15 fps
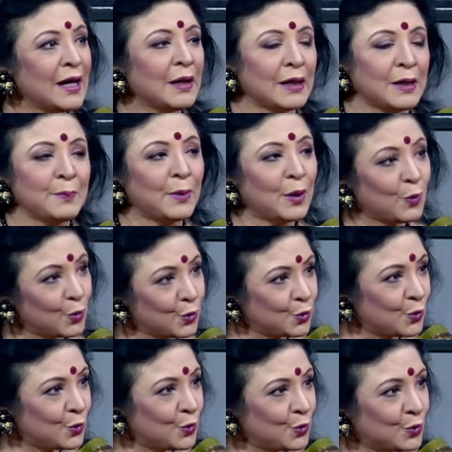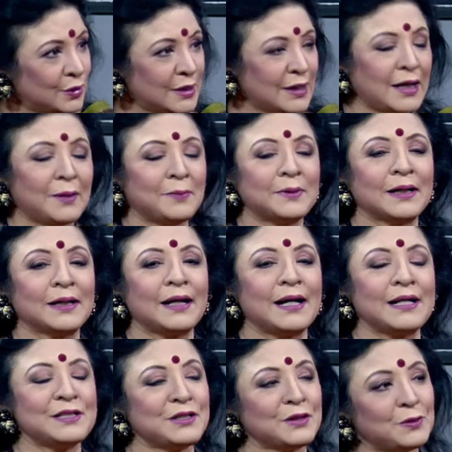কিংবা উর্দুতে আমরা
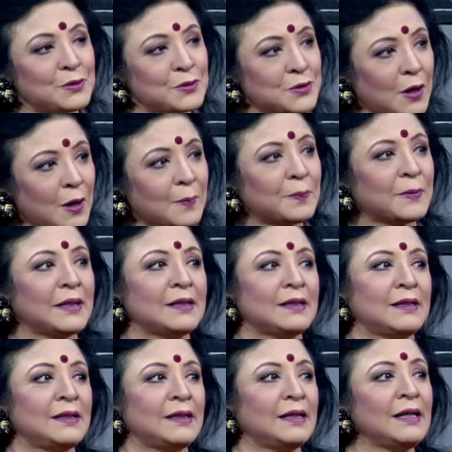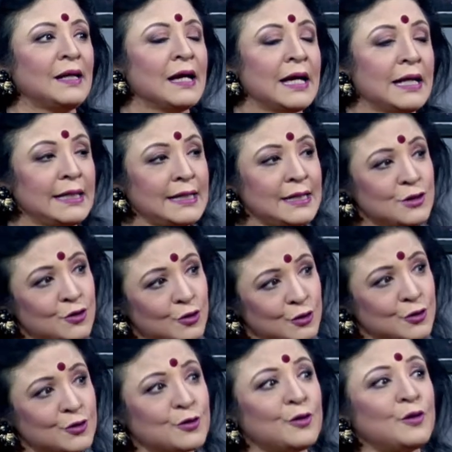গাই সেগুলো সবকে তিনি
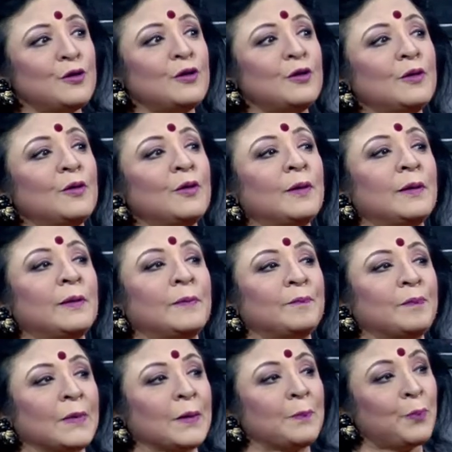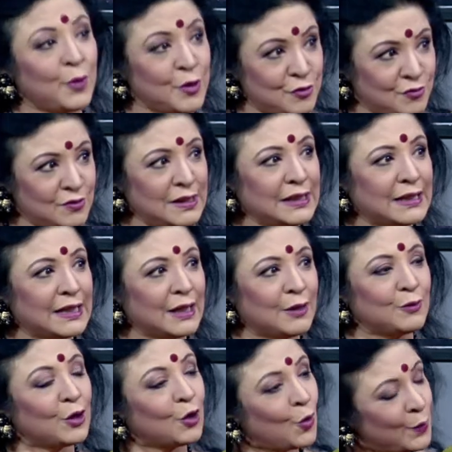নিজস্ব পোয়েট্রি লিখে
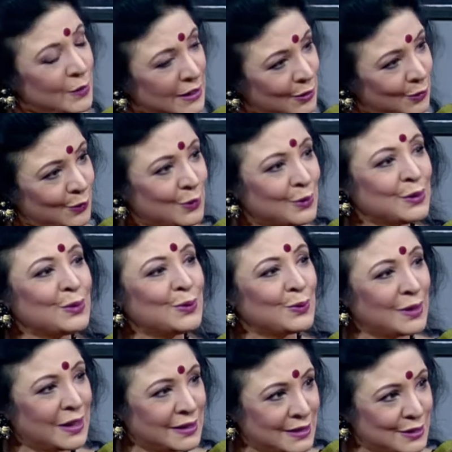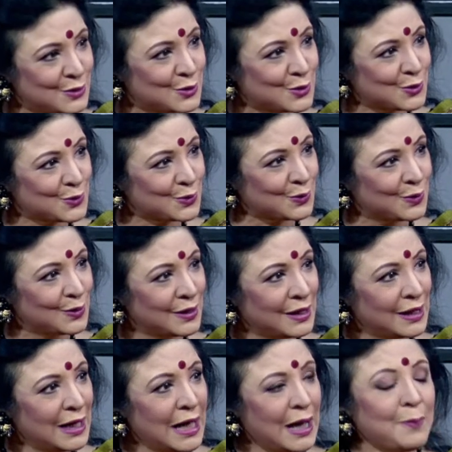ওনার কবিতাগুলো কিন্তু ওনার নিজস্ব
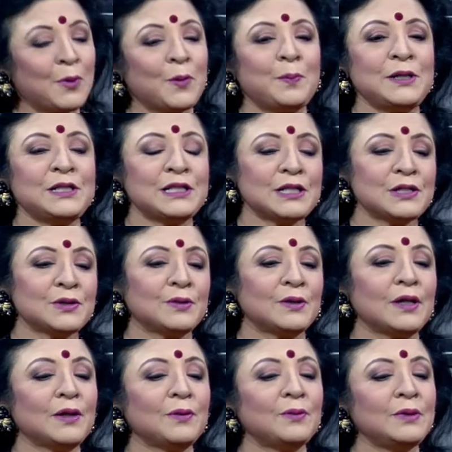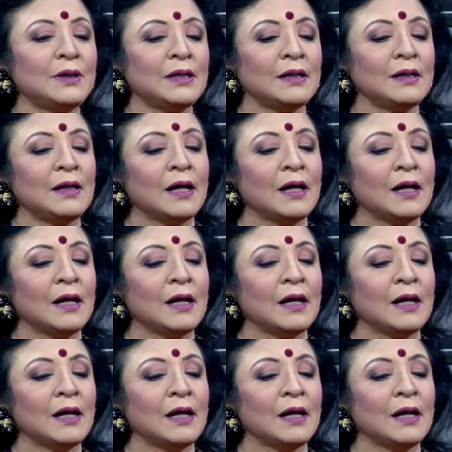এবং আচ্ছা। বিশেষ করে উনি